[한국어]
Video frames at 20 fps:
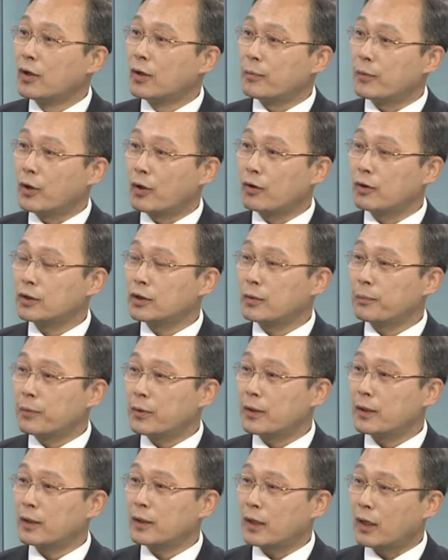예.
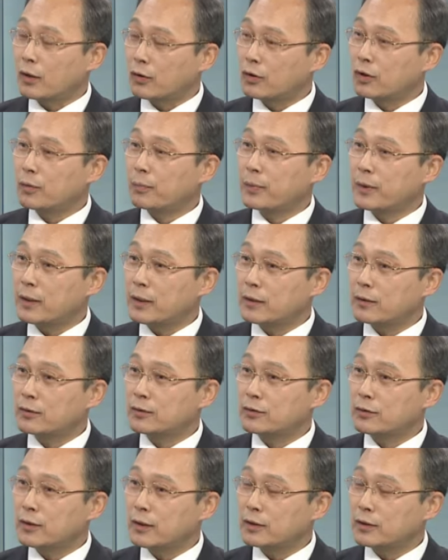병원협회, 간호협회 이런
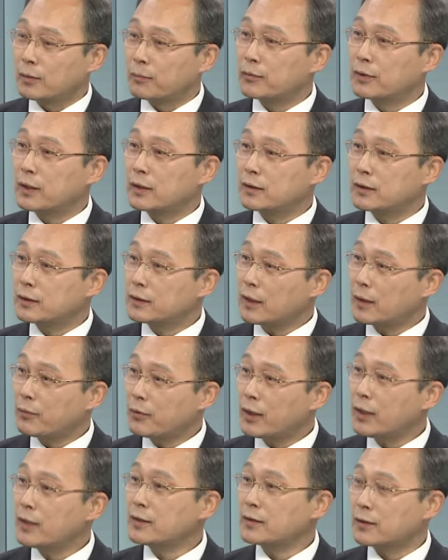쪽에 전문가들이
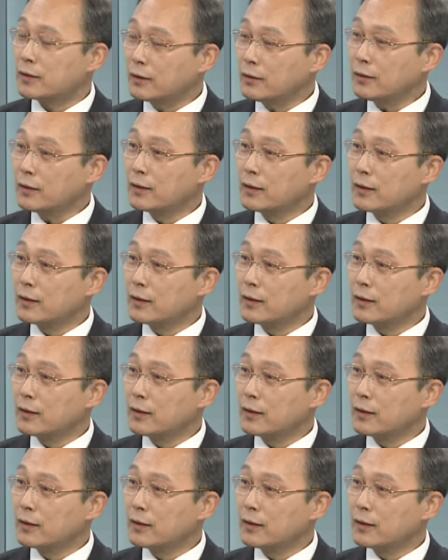참여해서